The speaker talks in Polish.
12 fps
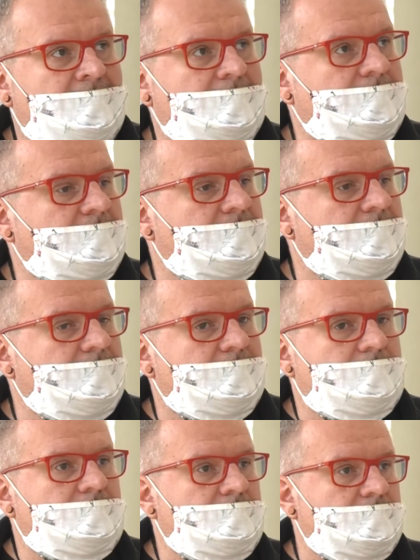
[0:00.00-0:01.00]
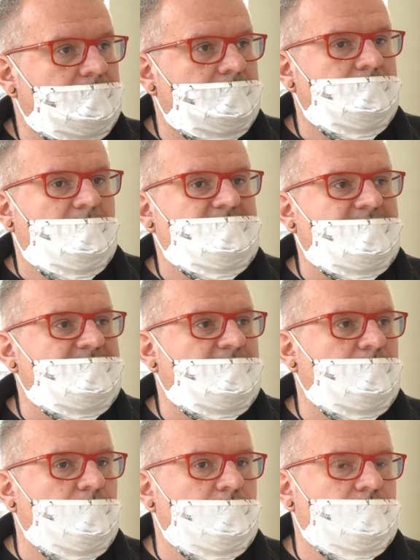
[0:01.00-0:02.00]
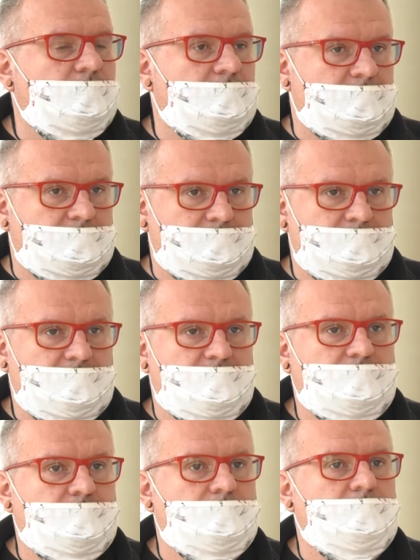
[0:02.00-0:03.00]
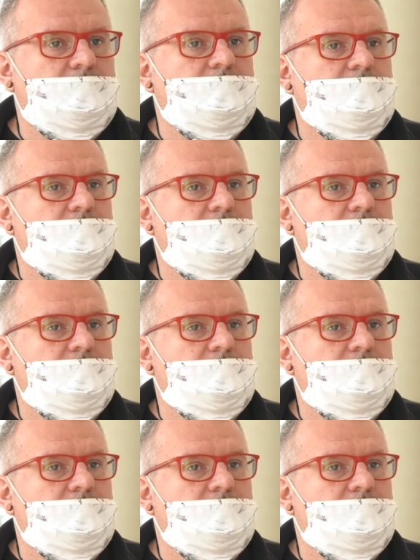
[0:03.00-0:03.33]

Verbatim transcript: E, Miejskie Centrum Kultury jest tu